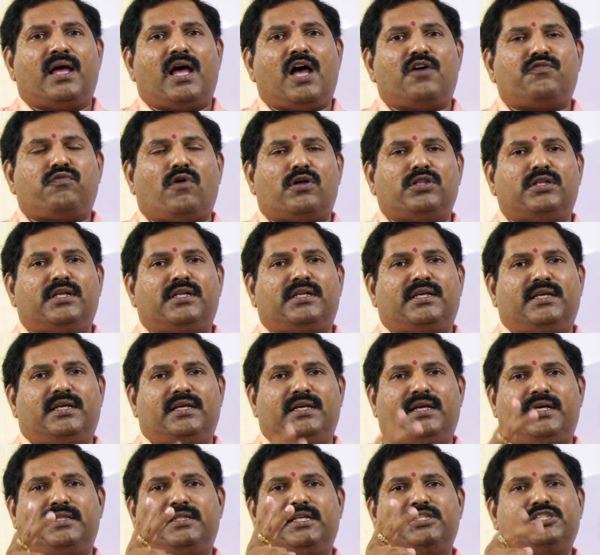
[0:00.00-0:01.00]
ఆ ఫాదర్కి
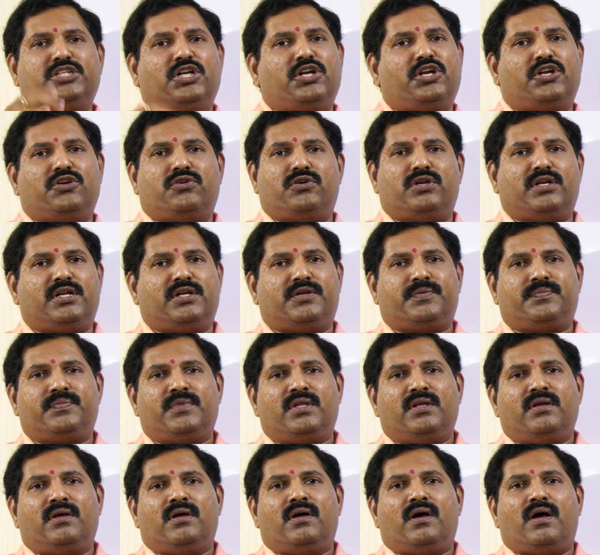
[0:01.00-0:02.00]
ఇద్దరు చిల్డ్రన్ ఉన్నారు
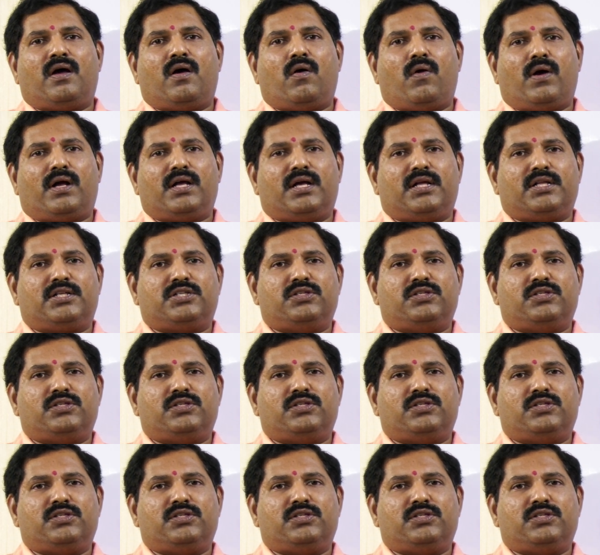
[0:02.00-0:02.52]
ఒక